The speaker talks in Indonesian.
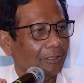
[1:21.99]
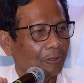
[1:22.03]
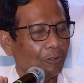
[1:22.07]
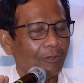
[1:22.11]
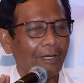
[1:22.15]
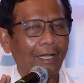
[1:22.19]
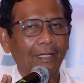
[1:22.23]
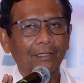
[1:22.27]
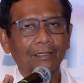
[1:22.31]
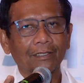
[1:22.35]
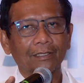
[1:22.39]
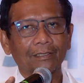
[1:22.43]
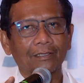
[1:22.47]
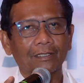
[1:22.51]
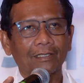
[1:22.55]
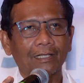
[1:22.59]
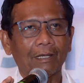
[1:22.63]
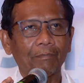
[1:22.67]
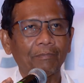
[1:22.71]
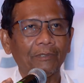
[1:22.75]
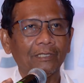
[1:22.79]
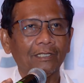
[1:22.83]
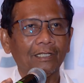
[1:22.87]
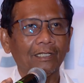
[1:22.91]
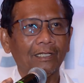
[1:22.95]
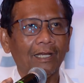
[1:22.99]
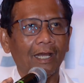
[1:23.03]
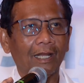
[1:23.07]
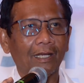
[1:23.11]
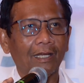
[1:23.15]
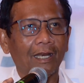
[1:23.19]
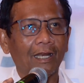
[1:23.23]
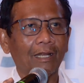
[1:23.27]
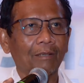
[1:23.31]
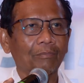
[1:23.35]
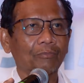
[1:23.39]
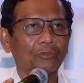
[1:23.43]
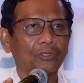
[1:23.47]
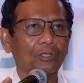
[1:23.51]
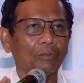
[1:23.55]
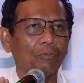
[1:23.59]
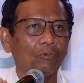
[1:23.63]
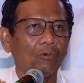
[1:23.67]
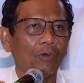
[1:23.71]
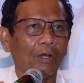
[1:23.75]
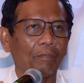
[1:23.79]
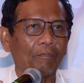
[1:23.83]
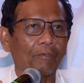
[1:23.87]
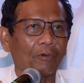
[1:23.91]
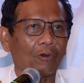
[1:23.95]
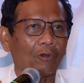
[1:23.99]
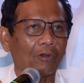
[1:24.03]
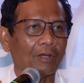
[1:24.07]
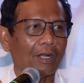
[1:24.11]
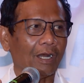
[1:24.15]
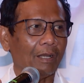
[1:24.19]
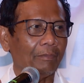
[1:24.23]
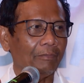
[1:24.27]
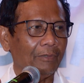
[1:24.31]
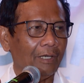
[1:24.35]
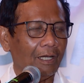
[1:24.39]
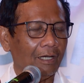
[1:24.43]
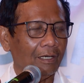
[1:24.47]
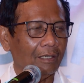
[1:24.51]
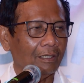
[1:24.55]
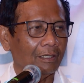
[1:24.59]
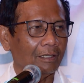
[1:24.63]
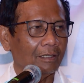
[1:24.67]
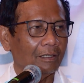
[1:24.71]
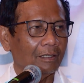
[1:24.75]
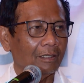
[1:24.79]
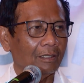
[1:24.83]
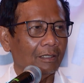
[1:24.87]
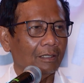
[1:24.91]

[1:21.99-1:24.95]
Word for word: itu nanti tetapi tidak dalam sebuah program yang